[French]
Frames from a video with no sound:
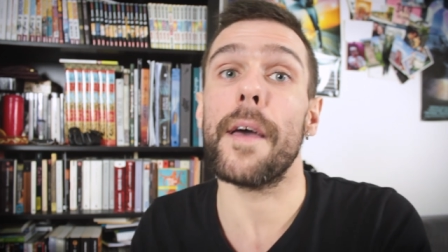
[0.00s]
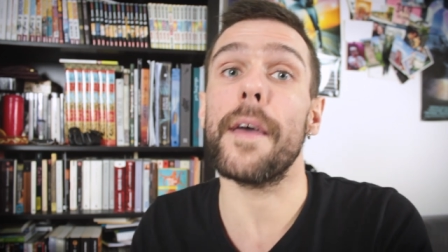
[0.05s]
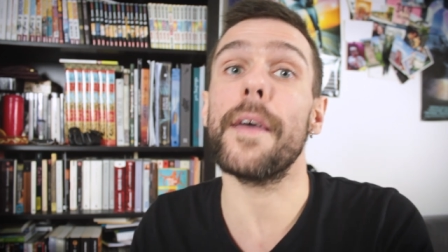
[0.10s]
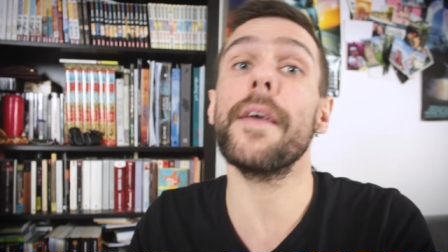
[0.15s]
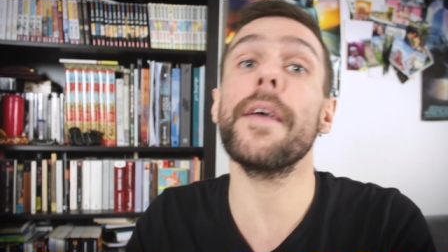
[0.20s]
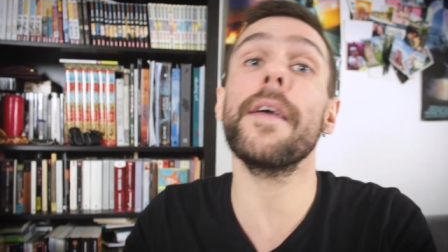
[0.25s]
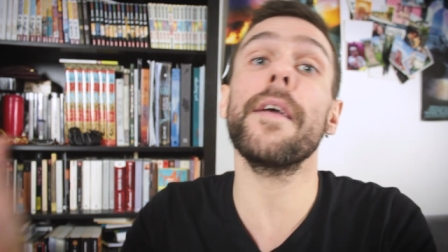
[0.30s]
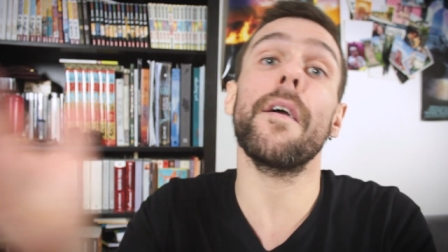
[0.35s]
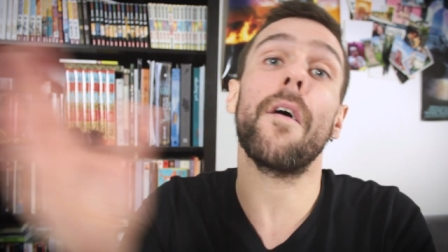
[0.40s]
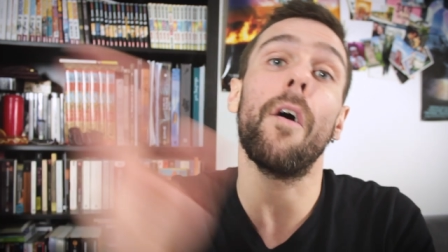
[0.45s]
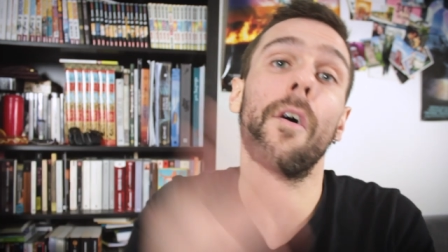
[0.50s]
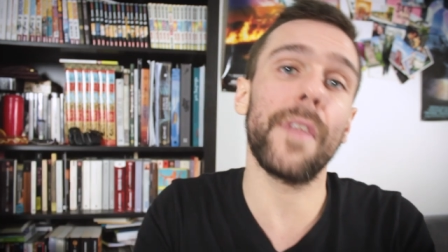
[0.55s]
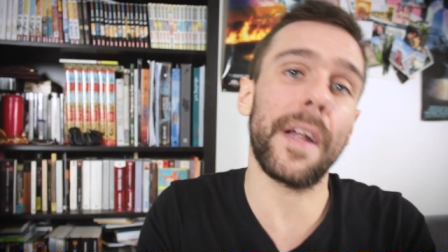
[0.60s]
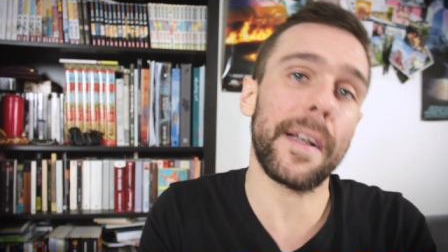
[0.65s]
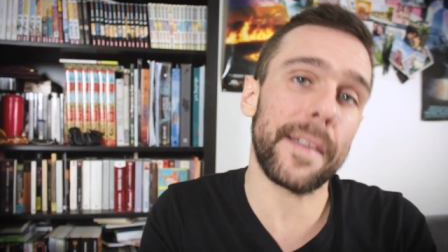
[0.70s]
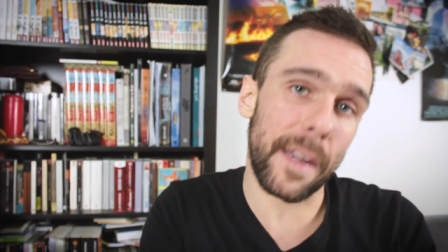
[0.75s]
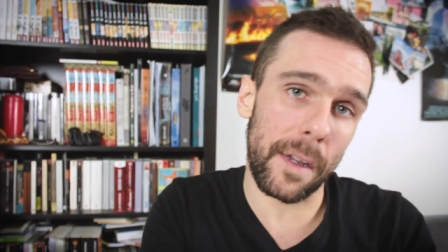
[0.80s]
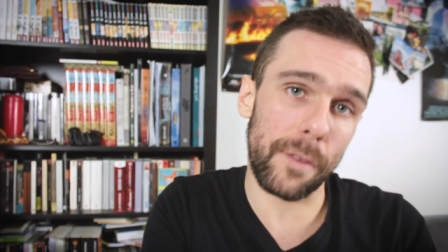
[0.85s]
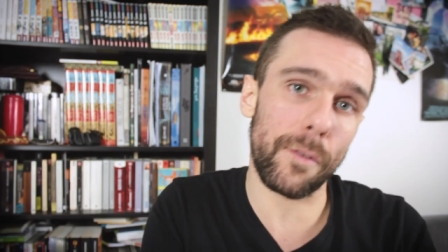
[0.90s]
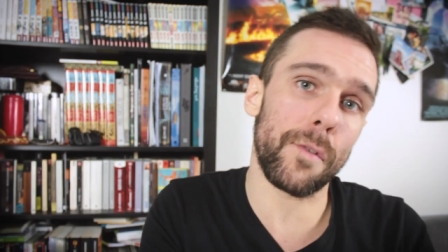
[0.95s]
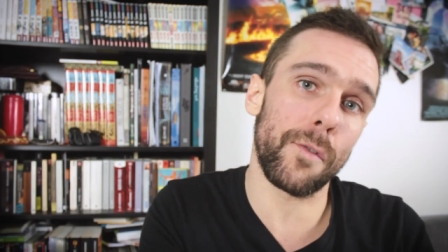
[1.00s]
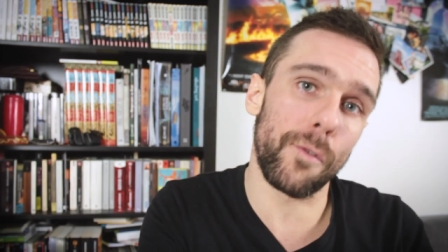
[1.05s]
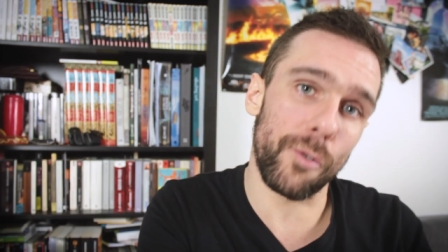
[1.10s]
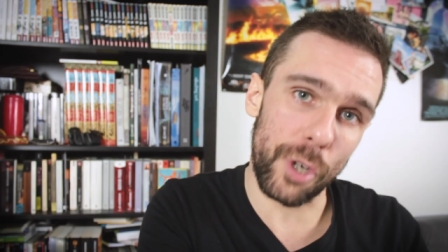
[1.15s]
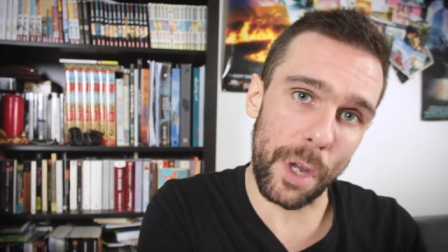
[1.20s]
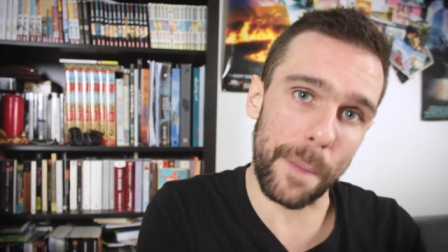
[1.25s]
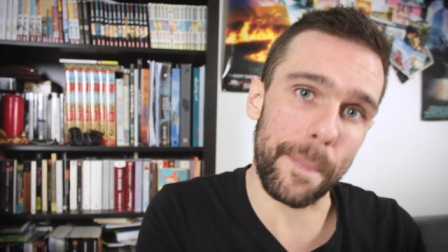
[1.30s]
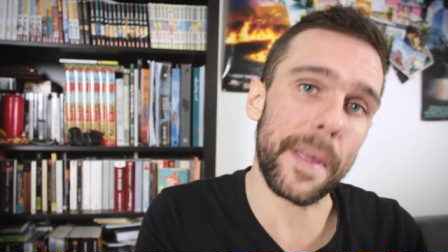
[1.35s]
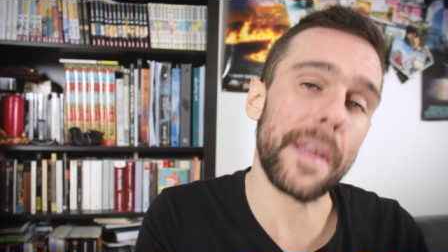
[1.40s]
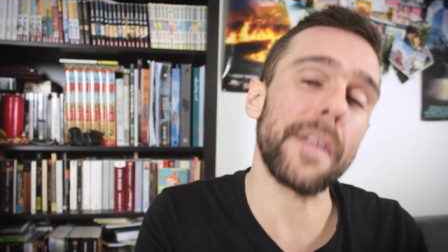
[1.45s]
et en alternance de
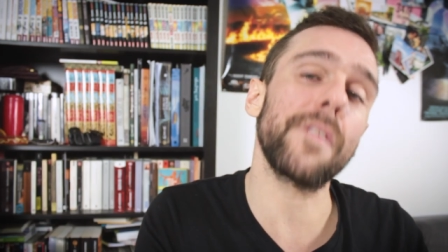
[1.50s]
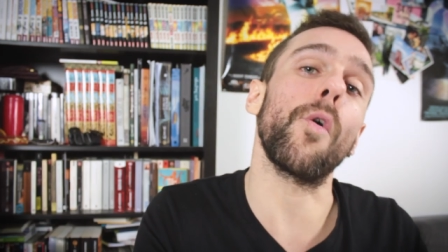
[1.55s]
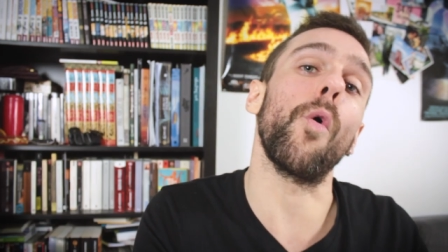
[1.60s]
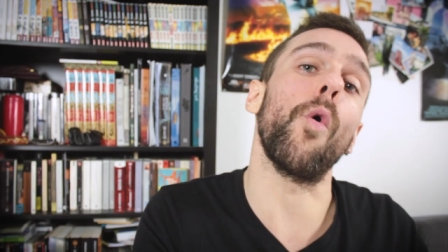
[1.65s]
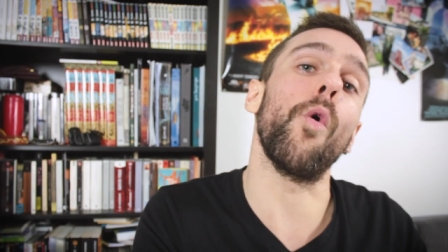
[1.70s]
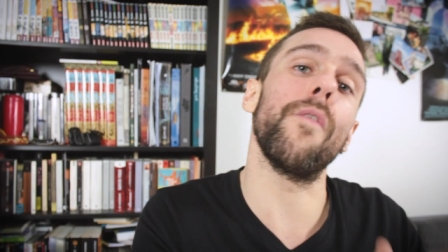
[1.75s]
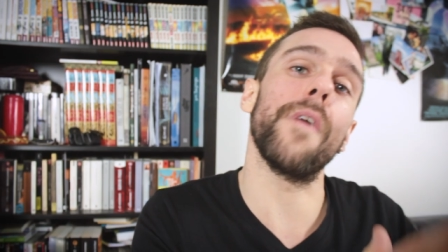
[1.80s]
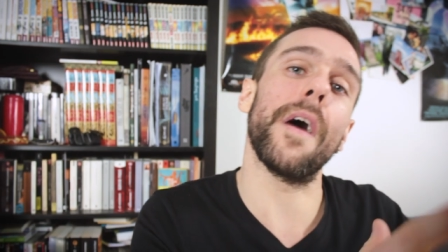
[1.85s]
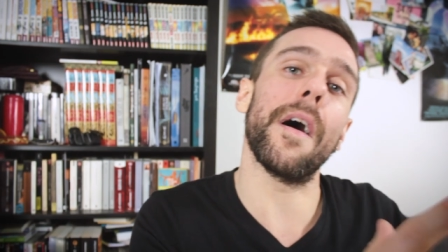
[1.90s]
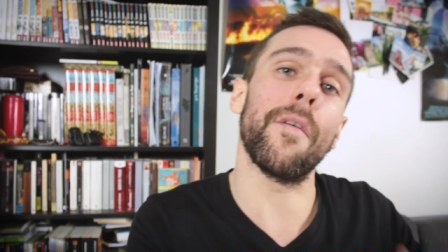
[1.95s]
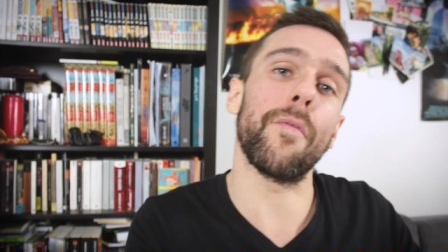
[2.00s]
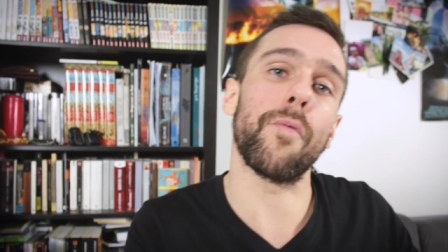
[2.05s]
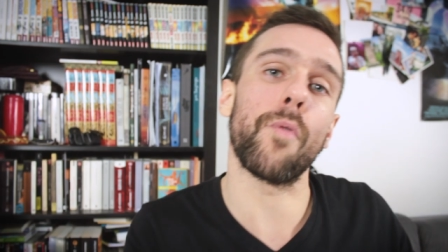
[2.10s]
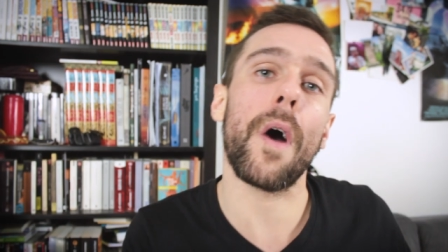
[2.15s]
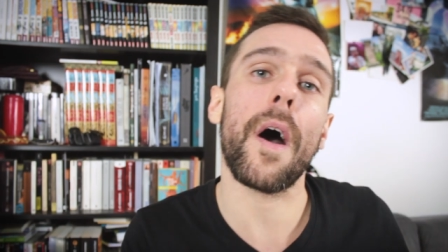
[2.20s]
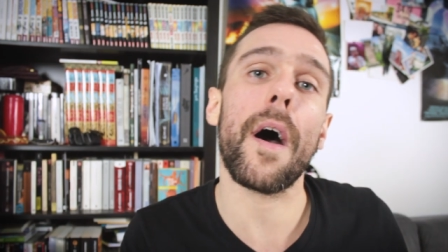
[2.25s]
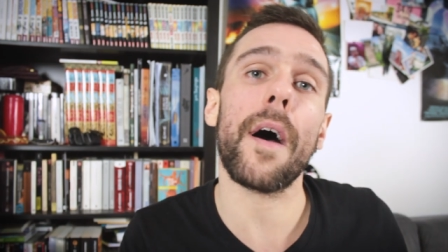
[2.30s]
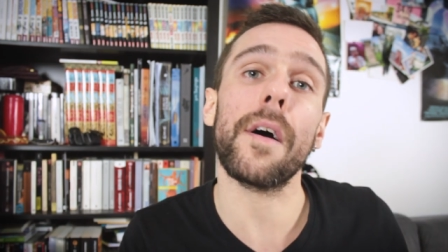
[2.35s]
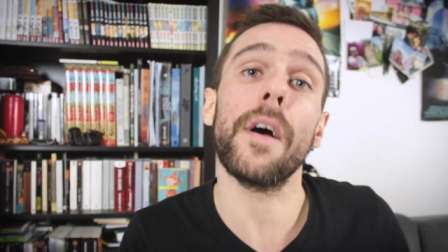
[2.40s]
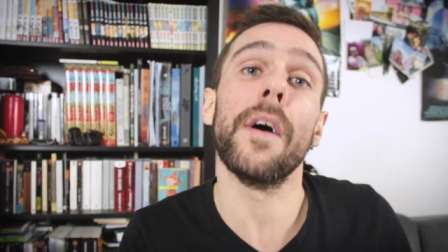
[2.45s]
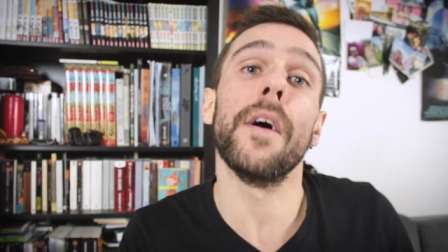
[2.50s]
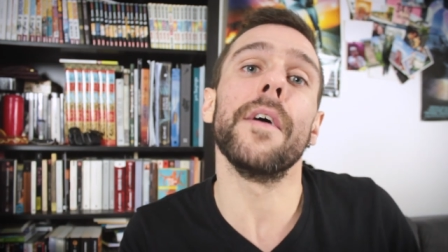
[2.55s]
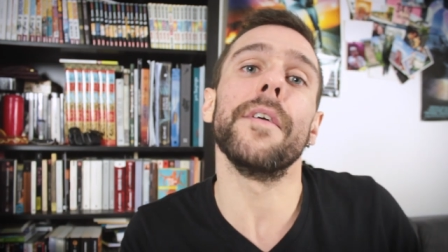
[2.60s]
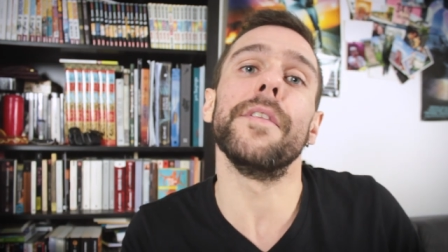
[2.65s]
chapitres, on va avoir